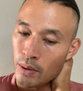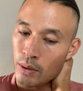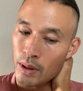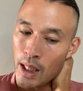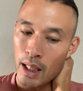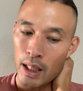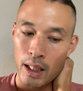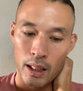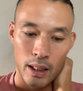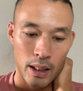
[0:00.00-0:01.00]
督が、
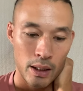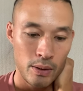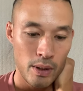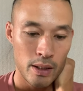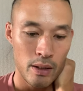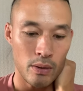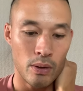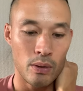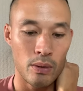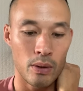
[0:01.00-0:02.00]
えー、USL の
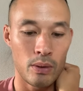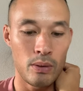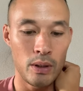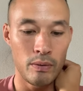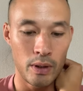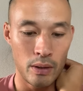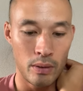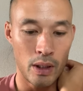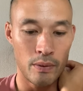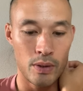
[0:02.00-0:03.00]
競合、
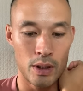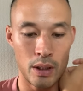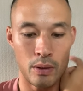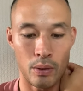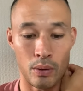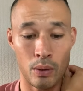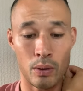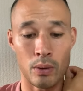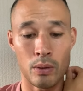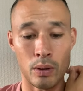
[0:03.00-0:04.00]
ルイビル FC というと
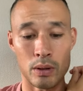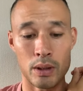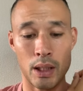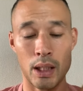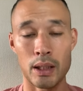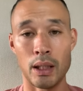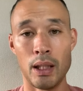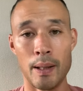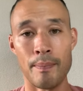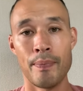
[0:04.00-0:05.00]
ころと繋がってい
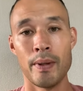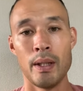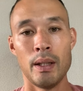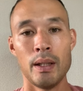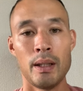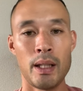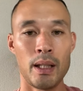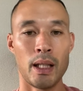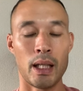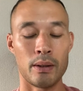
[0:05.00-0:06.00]
て、
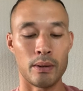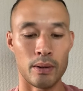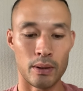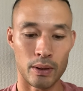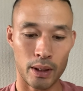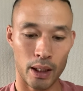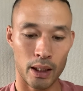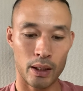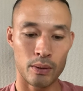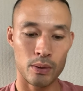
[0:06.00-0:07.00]
で、あのー、結
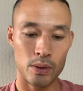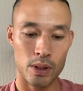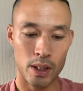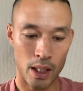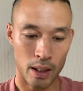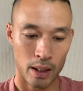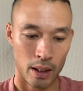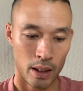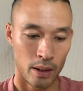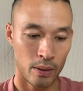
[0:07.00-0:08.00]
果を残して、
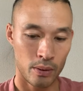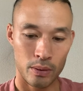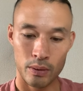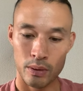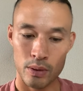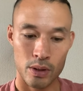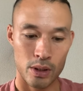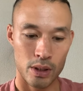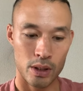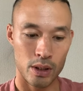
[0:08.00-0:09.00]
翌
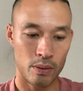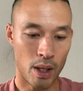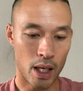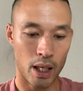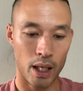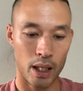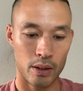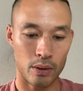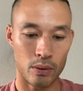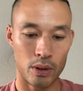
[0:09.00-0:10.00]
年は、えー、
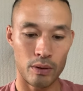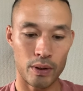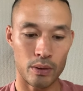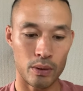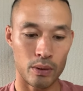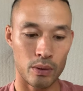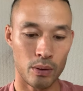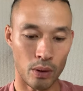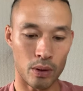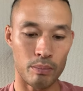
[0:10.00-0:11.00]
そのルイビル
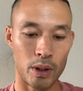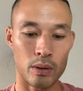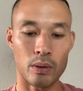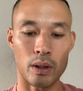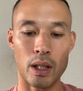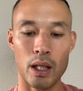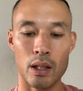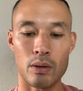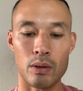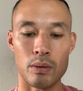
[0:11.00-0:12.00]
と見事に契
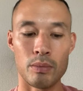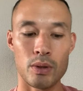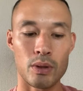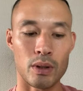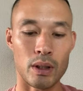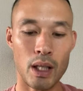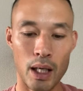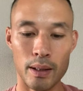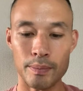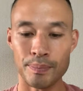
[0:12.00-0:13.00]
約を結ん
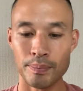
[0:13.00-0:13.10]
で、